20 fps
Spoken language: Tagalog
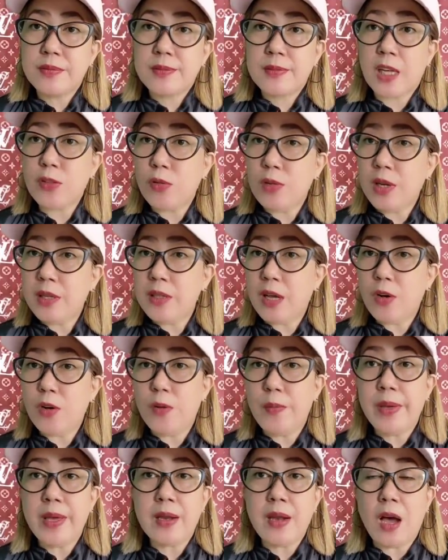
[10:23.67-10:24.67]
Katulad
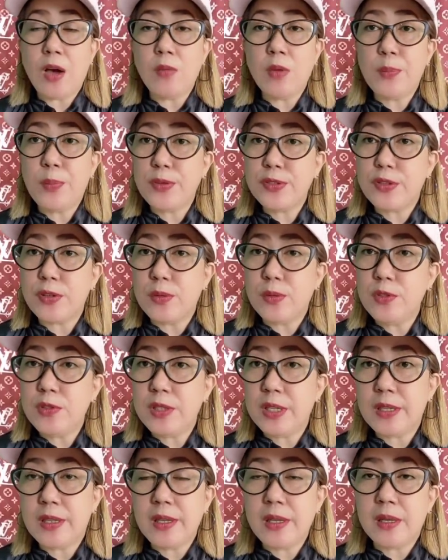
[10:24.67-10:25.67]
ako, bihira ako mag-post sa
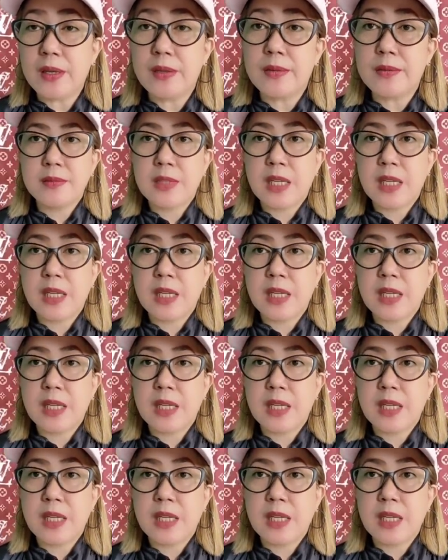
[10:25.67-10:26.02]
community.